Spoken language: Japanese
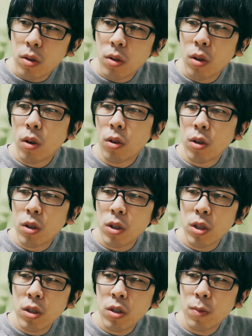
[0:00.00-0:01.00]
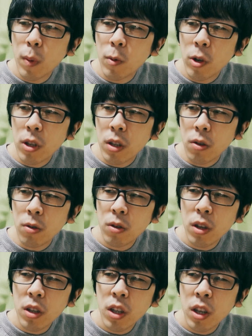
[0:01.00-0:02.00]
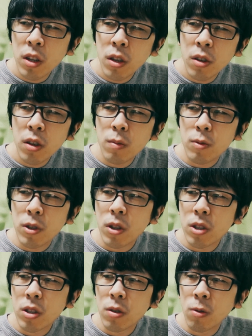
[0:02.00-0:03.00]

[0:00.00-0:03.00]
ていうか新しいスマブラって具体的に何が難しい